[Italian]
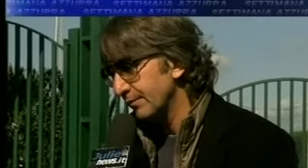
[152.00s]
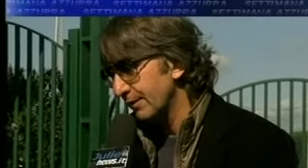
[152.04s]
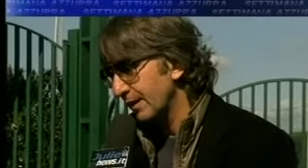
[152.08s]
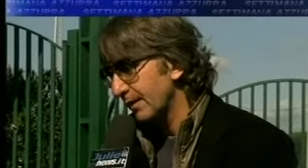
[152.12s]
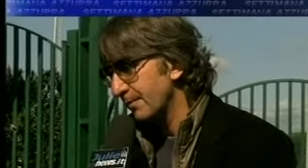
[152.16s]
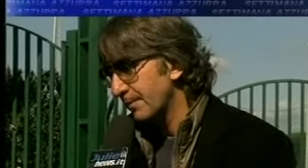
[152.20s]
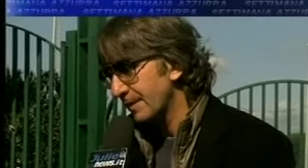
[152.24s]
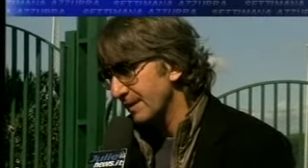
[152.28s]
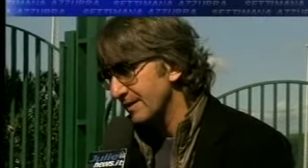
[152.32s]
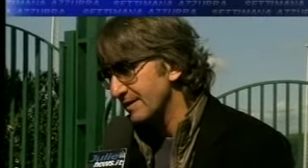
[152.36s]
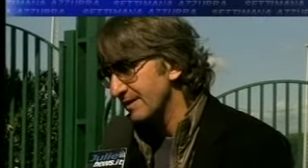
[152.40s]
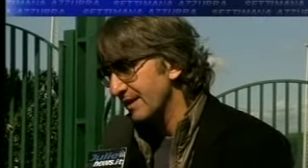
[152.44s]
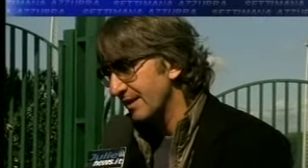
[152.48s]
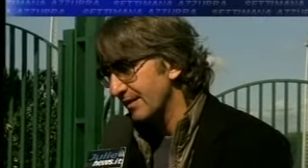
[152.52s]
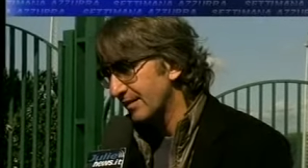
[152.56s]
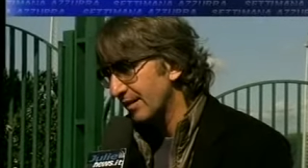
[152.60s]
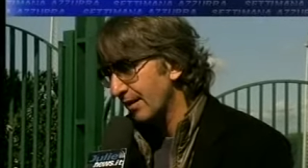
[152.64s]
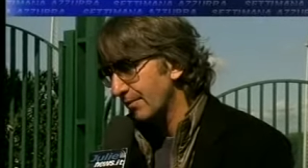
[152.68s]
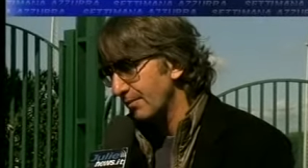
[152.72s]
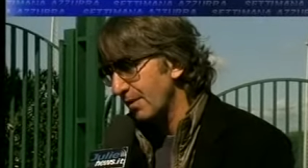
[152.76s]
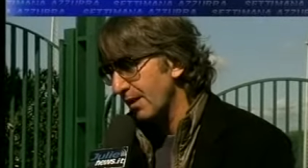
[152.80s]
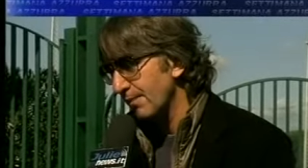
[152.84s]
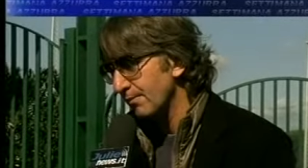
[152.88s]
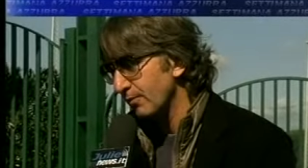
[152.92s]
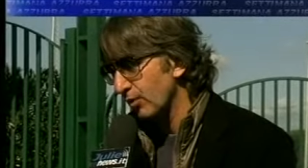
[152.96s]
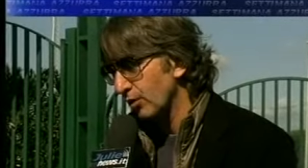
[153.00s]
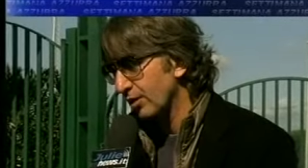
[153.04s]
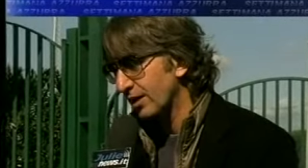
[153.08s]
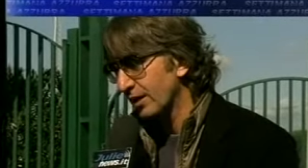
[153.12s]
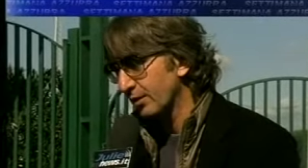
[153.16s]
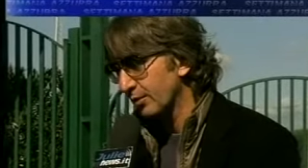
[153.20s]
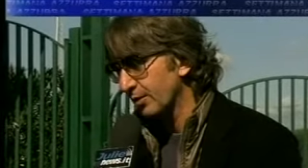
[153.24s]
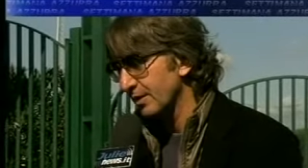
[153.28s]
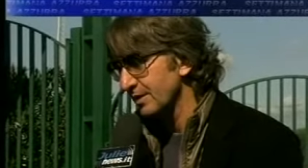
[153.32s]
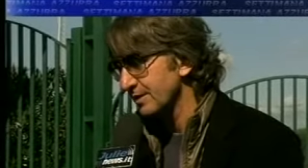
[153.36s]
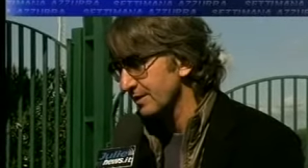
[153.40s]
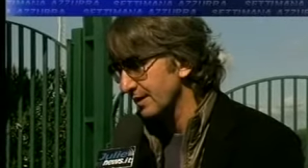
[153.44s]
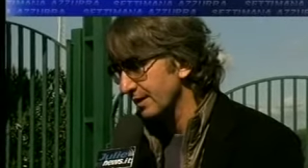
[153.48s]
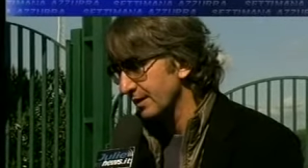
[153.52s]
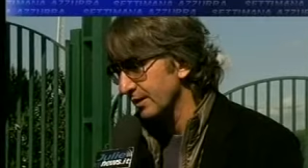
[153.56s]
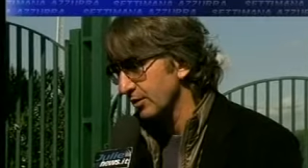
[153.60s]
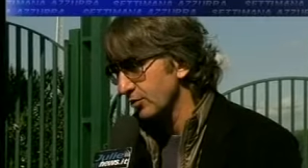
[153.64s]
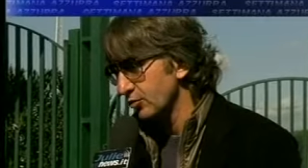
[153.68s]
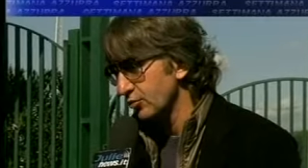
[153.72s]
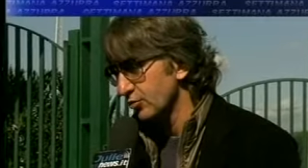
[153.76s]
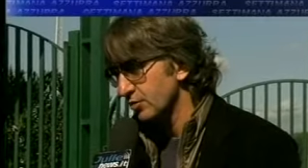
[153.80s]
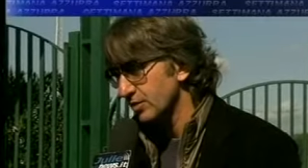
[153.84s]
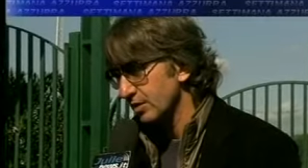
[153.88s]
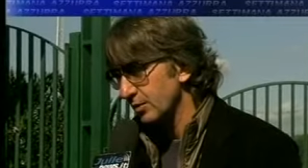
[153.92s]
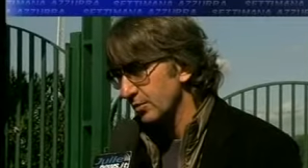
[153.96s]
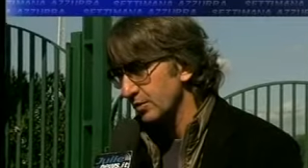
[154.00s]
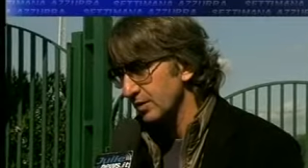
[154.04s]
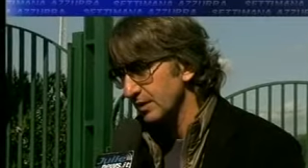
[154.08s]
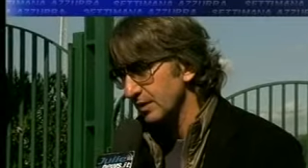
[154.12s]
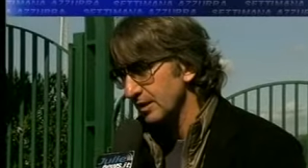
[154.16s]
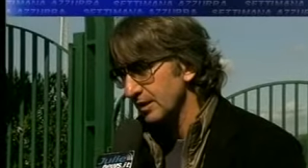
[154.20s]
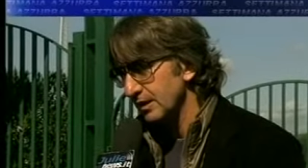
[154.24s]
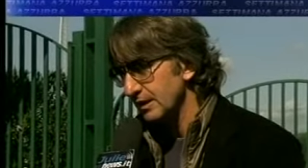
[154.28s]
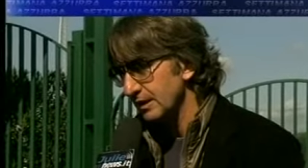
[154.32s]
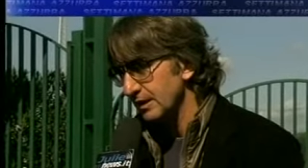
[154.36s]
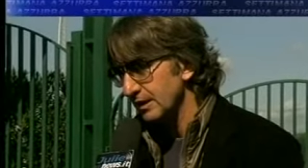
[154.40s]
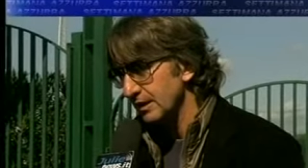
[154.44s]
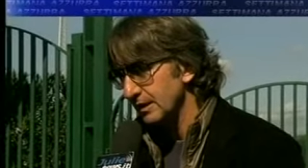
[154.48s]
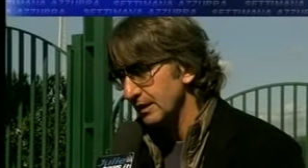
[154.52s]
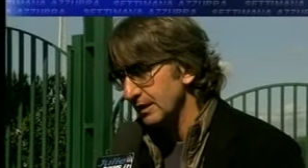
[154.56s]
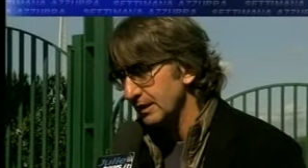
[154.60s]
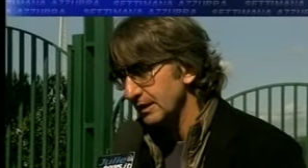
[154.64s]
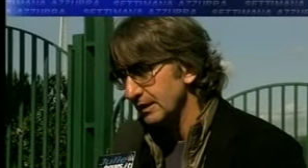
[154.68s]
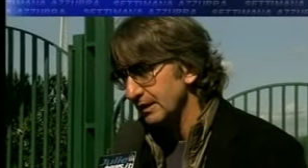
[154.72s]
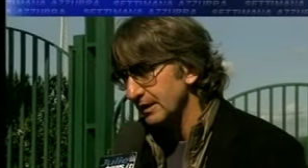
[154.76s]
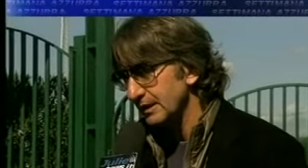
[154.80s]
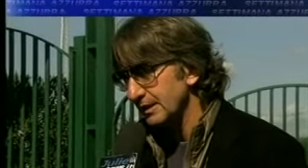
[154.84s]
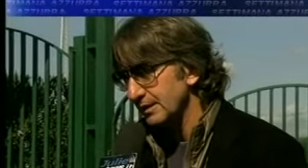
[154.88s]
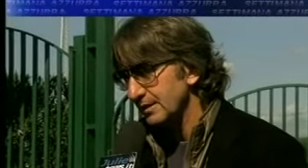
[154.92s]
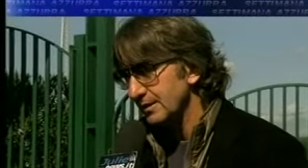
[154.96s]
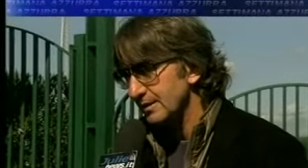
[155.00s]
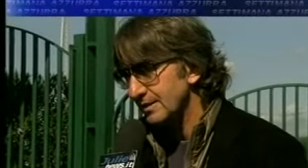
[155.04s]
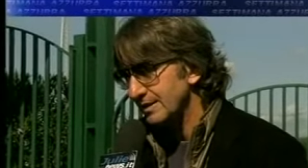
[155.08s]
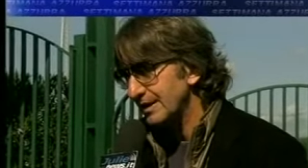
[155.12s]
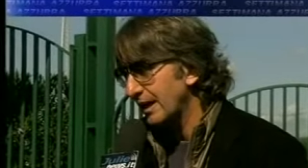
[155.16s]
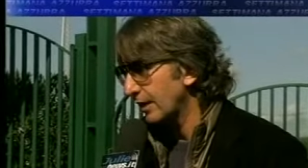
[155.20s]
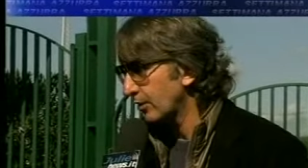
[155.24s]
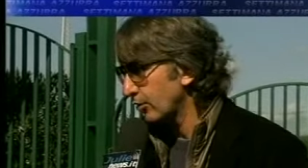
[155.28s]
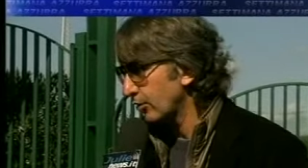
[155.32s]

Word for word: il Presidente abbia imboccato la strada giusta, quindi sa